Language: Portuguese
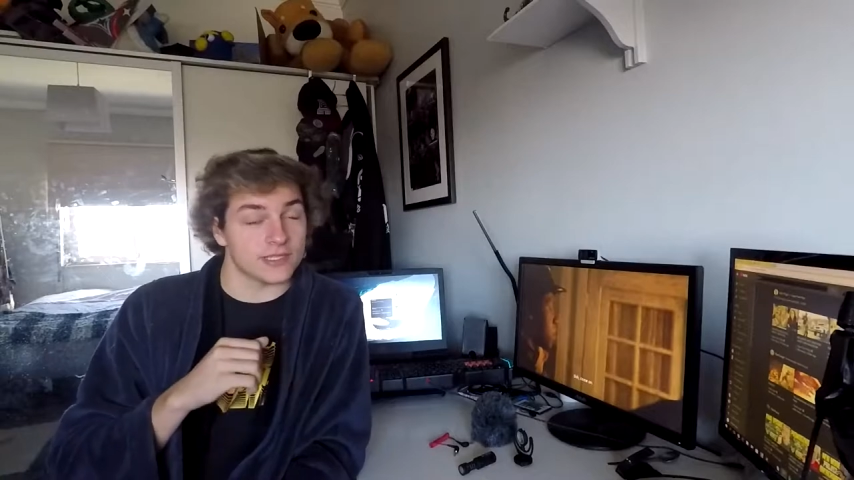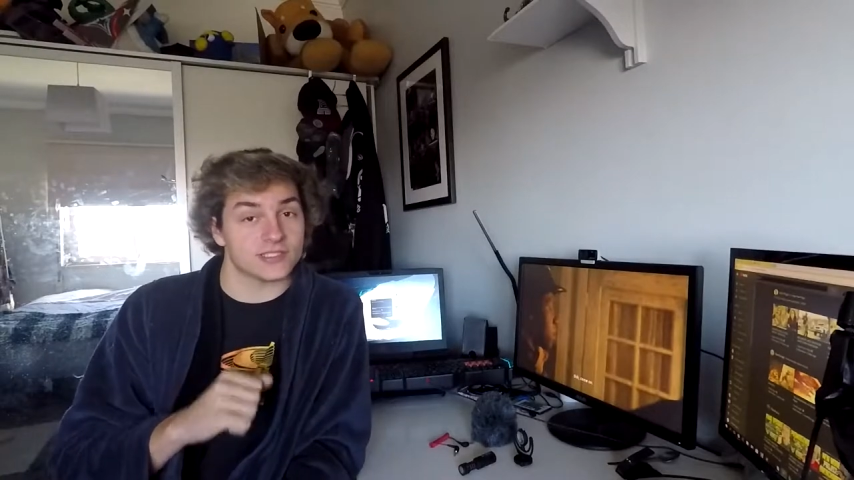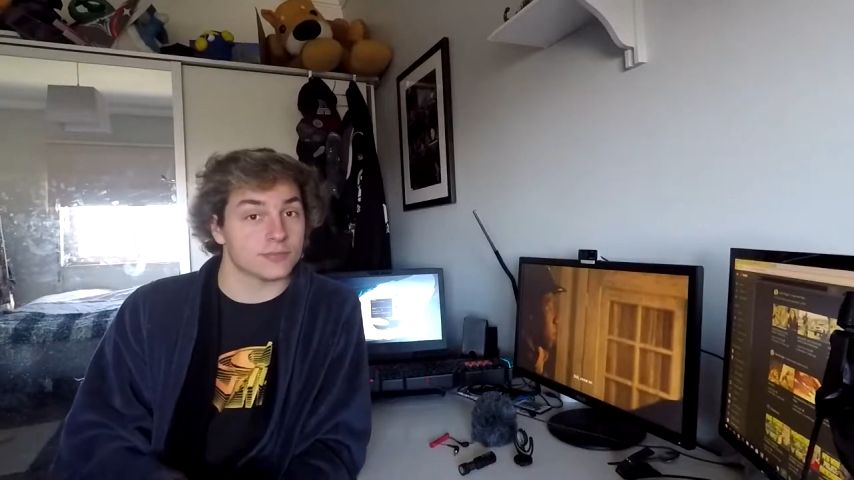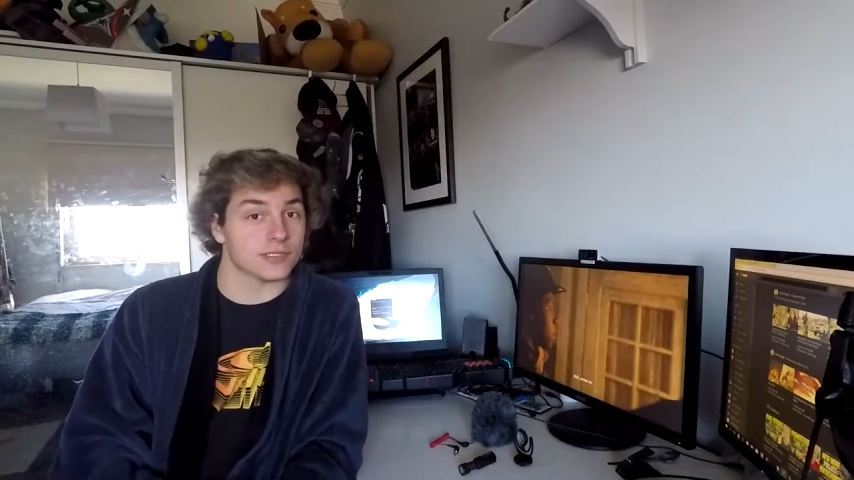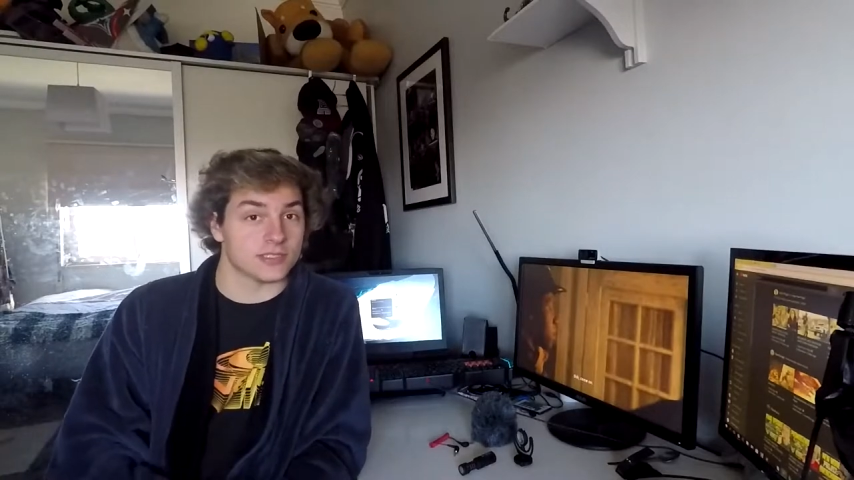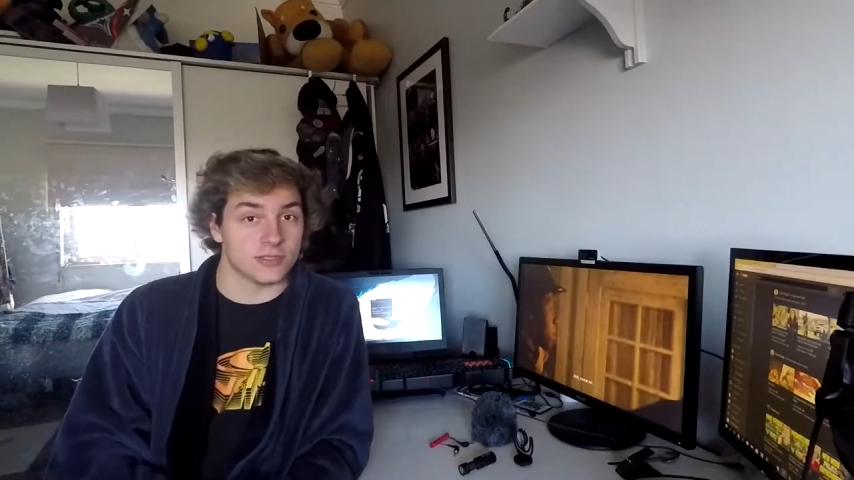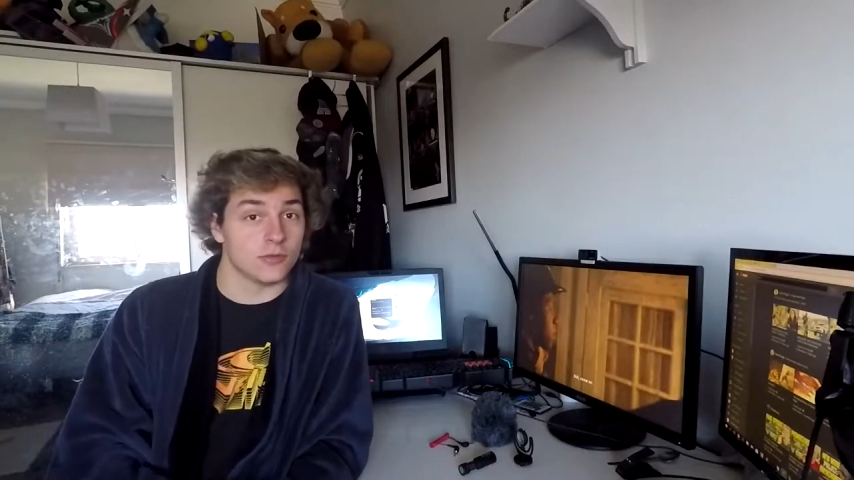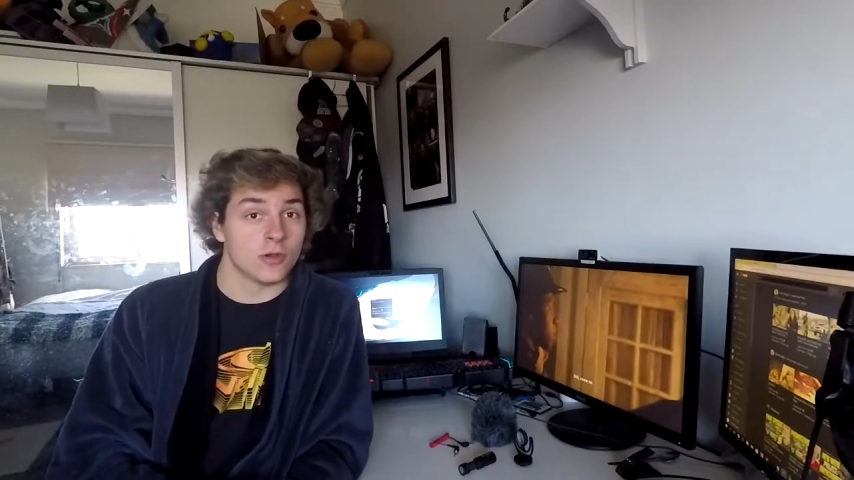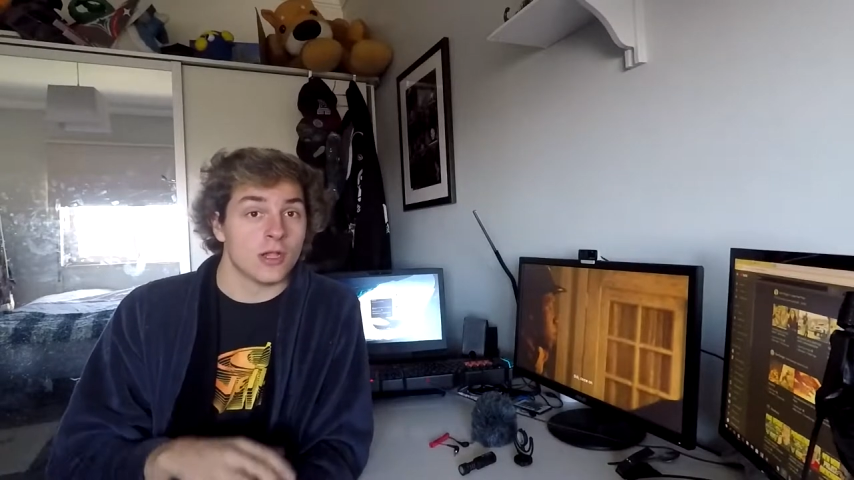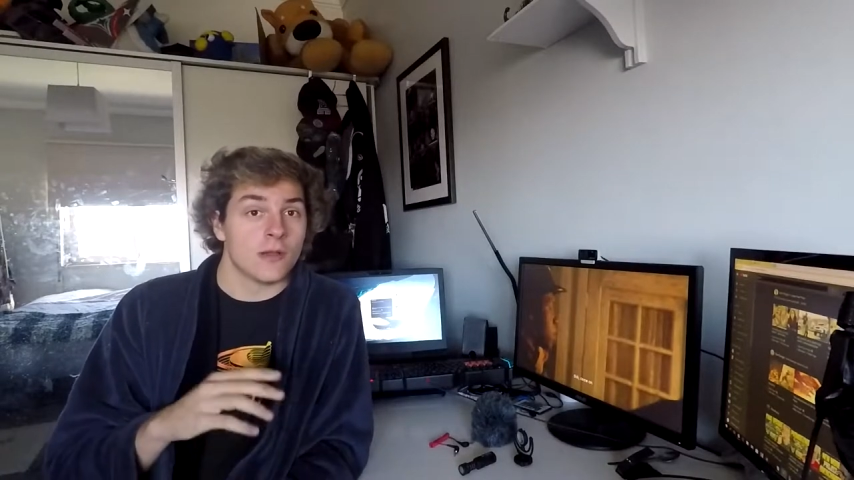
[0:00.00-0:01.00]
se
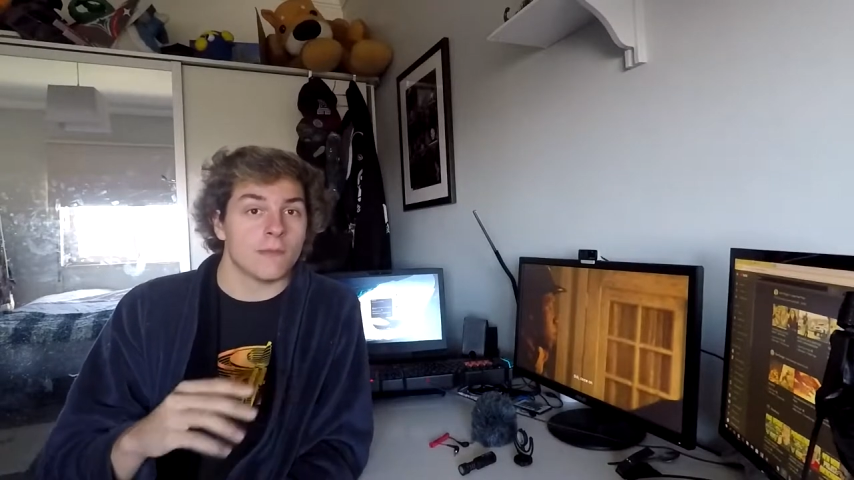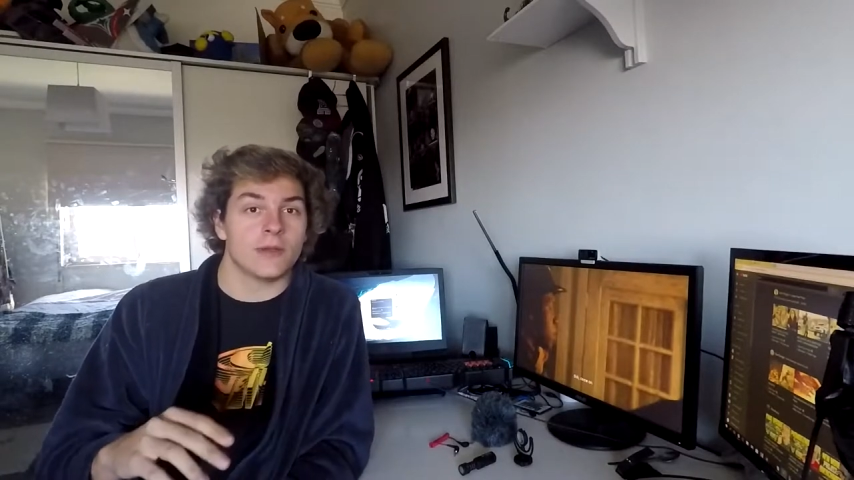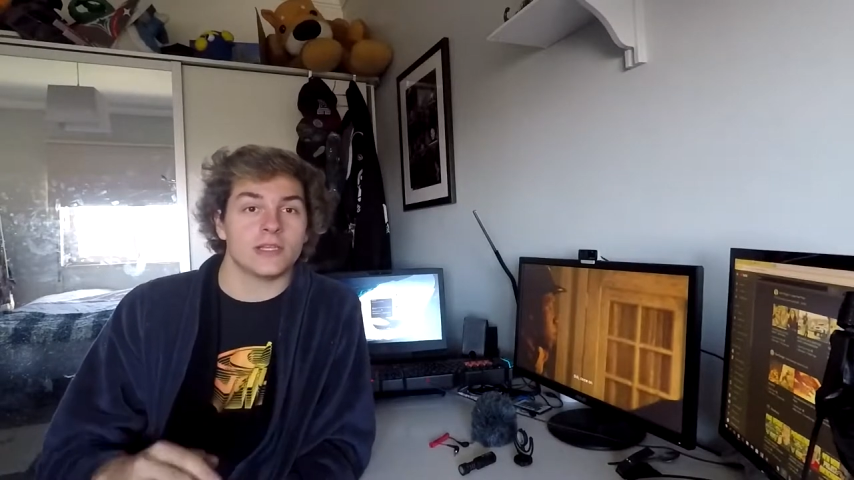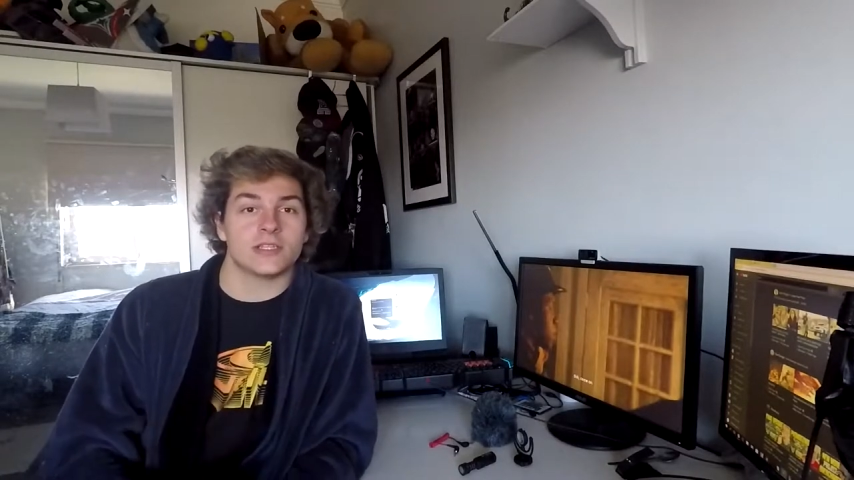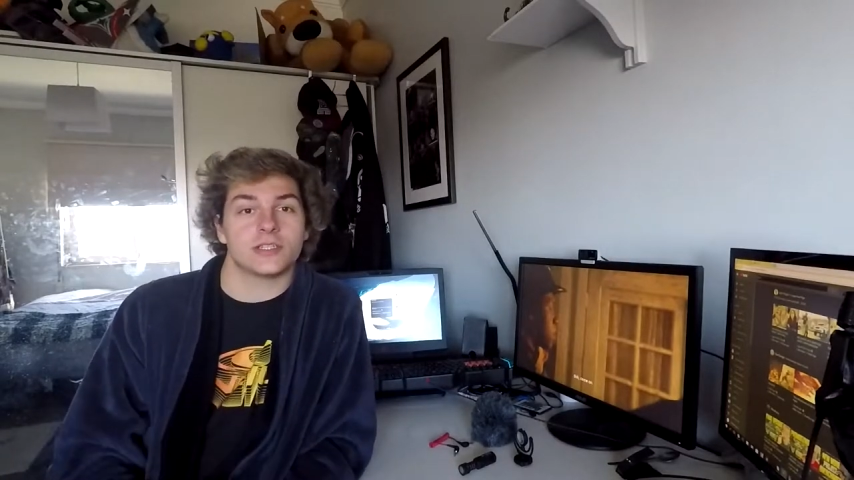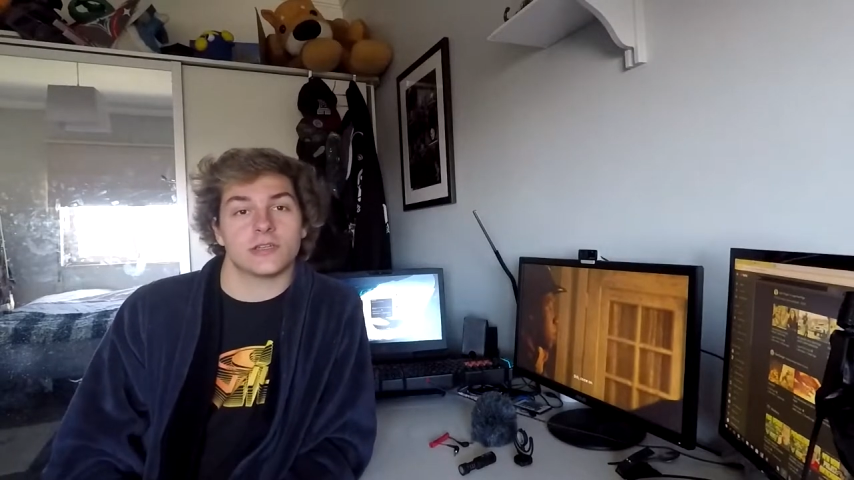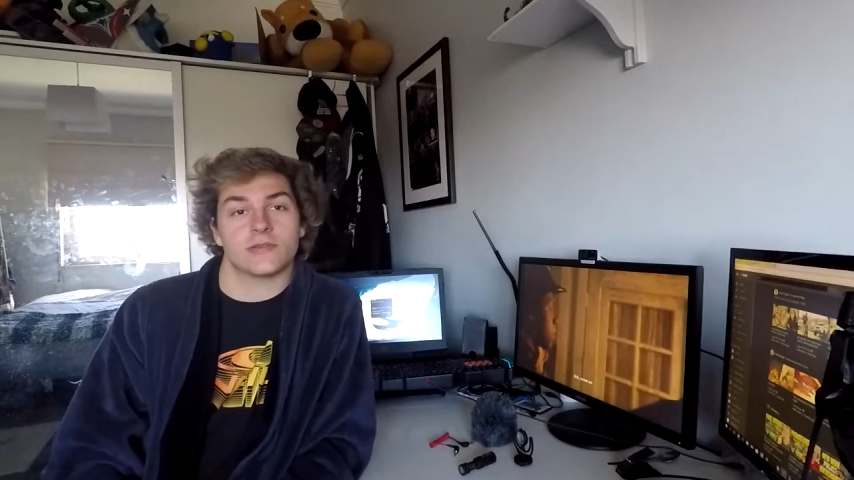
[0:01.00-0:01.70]
partiu, mas